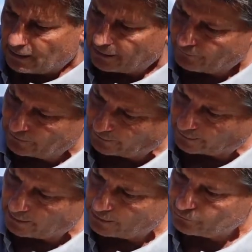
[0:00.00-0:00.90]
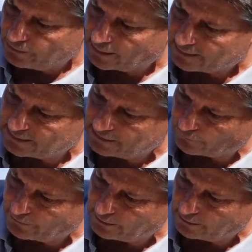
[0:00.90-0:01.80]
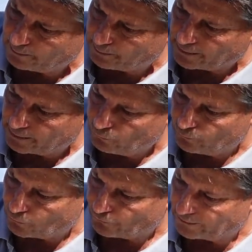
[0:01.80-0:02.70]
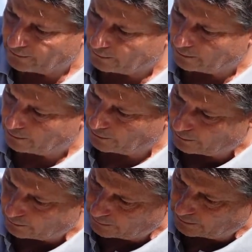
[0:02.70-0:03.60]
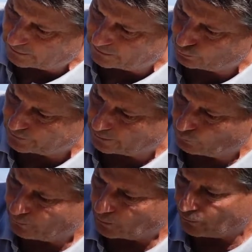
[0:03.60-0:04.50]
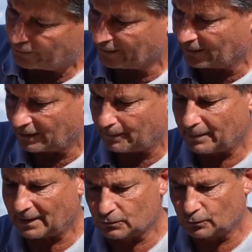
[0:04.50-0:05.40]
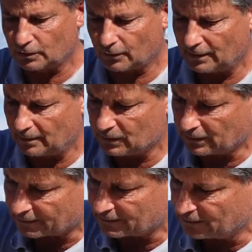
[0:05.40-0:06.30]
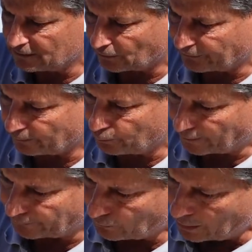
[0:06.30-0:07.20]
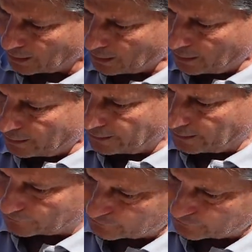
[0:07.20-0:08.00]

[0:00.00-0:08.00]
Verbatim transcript: là, il y avait une très jolie racine qui avait des, plein de mouvements en fait. Et tous ces mouvements ont été créés parce qu'il y avait des petites racines qui sortaient un peu partout. Et là,